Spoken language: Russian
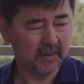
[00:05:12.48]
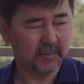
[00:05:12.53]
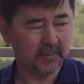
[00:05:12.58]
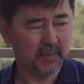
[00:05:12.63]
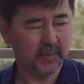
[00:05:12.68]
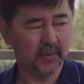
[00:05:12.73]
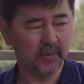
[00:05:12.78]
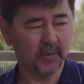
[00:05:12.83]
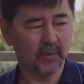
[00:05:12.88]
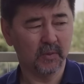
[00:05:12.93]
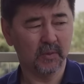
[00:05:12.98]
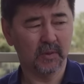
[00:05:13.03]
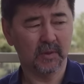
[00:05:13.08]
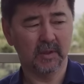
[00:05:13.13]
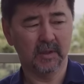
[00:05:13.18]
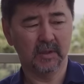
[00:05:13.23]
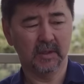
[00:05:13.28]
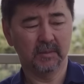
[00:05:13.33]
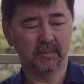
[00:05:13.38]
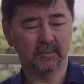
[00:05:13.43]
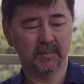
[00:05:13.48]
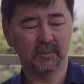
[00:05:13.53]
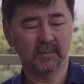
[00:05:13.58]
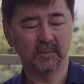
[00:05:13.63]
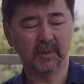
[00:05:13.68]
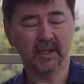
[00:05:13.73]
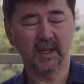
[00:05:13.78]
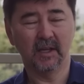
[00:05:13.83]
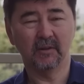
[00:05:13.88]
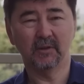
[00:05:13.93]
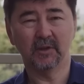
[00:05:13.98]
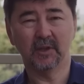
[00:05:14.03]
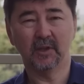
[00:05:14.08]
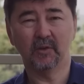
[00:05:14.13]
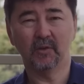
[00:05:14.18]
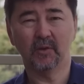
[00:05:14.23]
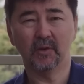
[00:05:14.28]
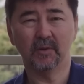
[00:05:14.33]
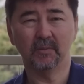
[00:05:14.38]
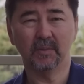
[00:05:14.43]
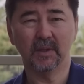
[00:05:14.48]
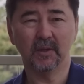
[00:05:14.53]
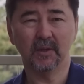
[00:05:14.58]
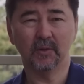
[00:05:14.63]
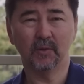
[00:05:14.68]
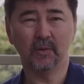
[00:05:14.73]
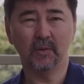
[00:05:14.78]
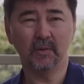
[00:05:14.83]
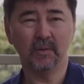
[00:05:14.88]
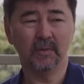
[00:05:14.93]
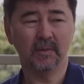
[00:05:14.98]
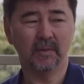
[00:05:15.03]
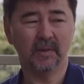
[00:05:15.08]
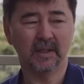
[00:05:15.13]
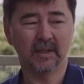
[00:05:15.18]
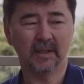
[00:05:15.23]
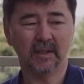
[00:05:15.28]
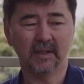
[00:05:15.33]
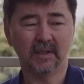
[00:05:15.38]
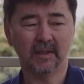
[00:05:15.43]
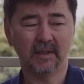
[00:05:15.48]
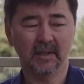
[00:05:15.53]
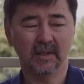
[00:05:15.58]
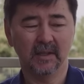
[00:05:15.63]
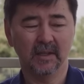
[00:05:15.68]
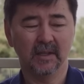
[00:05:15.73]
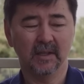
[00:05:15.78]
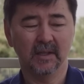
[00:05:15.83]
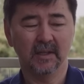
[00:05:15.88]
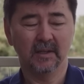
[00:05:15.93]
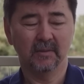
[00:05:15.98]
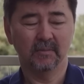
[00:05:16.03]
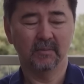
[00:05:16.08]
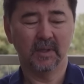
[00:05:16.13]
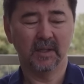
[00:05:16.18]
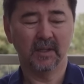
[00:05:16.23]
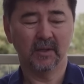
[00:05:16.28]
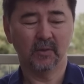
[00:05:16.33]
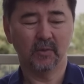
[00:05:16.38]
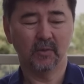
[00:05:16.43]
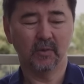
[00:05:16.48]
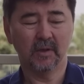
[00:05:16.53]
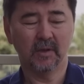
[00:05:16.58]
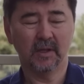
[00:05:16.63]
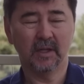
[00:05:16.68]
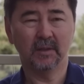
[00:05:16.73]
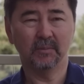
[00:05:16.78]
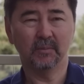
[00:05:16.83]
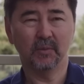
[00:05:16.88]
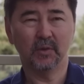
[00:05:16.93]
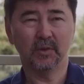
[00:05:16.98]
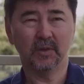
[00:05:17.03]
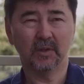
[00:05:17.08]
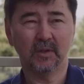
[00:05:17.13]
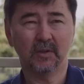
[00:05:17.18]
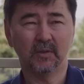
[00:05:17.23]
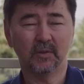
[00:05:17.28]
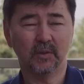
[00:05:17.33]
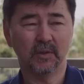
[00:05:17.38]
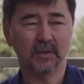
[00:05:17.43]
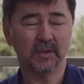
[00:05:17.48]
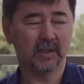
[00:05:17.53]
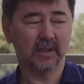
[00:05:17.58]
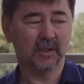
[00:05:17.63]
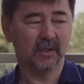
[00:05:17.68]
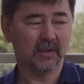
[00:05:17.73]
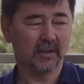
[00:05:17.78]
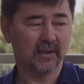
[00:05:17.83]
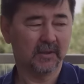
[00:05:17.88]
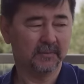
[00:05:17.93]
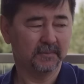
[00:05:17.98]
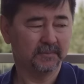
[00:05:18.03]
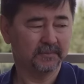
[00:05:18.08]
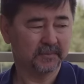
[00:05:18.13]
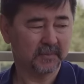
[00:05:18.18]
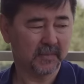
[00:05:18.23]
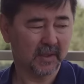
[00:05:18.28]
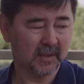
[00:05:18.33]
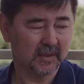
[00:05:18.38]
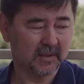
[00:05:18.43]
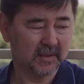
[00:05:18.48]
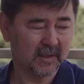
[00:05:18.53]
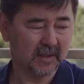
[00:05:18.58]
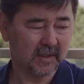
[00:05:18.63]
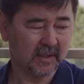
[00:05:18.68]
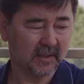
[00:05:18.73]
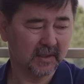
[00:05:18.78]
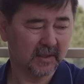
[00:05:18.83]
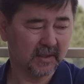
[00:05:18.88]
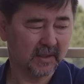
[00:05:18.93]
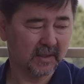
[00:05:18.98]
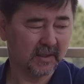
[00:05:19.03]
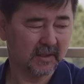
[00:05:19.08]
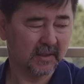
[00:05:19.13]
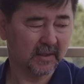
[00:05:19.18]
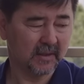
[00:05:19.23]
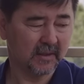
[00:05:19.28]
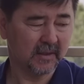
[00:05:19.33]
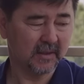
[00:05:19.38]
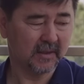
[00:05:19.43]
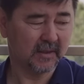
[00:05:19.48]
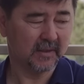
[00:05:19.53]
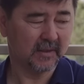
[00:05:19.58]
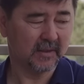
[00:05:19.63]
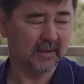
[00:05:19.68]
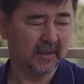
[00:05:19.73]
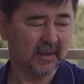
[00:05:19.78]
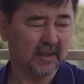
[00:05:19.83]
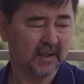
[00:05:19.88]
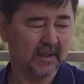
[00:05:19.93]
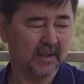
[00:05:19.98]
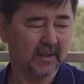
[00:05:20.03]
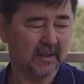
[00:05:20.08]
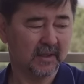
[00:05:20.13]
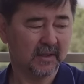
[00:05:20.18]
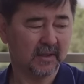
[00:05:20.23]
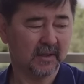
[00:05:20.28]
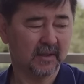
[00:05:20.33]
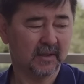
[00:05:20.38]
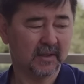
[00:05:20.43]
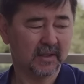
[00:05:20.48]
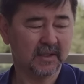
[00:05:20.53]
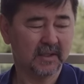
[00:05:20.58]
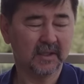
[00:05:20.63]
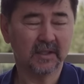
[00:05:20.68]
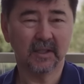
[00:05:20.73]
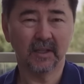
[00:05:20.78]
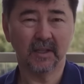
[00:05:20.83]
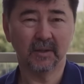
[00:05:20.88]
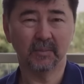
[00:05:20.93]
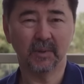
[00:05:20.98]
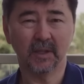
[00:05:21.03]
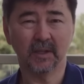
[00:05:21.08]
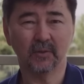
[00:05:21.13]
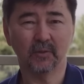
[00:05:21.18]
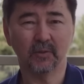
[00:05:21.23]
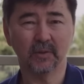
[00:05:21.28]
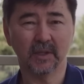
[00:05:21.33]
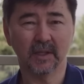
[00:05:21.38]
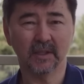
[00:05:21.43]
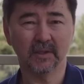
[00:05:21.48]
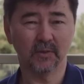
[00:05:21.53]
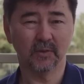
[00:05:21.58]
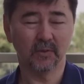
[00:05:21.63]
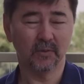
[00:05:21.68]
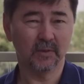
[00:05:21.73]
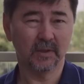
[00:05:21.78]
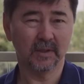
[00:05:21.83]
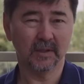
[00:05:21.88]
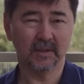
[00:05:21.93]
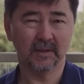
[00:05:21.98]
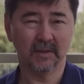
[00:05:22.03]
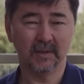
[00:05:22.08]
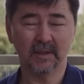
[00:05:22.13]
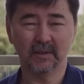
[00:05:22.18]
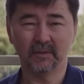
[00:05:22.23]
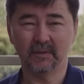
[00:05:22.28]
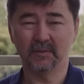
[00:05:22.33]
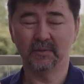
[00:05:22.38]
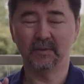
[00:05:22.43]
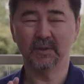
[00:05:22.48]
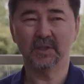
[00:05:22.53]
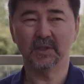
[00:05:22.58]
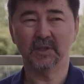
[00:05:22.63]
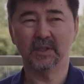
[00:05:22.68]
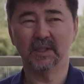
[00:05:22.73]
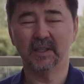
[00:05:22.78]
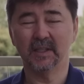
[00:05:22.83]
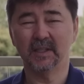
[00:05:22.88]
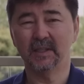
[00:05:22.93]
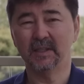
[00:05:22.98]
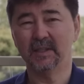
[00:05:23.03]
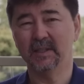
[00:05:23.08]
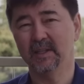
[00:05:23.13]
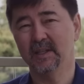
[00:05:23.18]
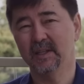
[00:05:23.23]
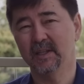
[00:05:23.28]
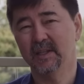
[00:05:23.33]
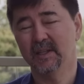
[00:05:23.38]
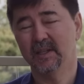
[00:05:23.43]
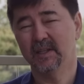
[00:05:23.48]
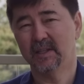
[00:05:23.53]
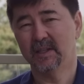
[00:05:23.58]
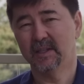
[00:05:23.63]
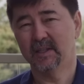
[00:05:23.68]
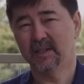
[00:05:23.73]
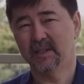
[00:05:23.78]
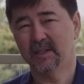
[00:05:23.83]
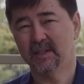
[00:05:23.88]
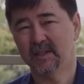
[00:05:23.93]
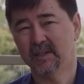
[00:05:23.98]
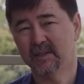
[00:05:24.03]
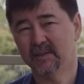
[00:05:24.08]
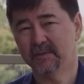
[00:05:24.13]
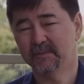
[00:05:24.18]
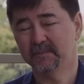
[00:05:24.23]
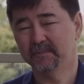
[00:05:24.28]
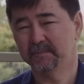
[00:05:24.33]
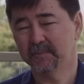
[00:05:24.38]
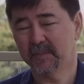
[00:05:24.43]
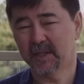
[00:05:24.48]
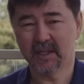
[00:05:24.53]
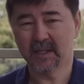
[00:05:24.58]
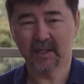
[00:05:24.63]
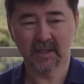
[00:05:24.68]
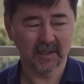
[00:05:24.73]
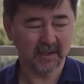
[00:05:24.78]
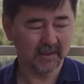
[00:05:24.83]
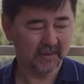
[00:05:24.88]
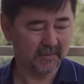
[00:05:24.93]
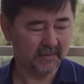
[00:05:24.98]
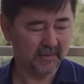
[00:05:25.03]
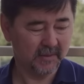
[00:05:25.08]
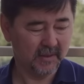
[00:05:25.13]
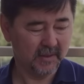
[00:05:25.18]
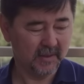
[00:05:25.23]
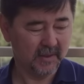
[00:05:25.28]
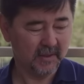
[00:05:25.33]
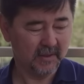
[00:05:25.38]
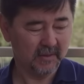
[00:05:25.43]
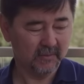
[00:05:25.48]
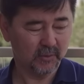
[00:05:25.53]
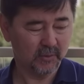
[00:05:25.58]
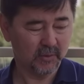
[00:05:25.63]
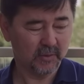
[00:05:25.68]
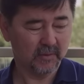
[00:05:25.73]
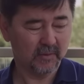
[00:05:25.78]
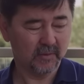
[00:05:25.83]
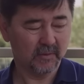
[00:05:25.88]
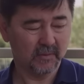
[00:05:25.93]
пью, э, применяю вот такое молоко, это молоко алмонт, то есть оно сделано а, растительное молоко на основе это выжатые а, орехи. Вот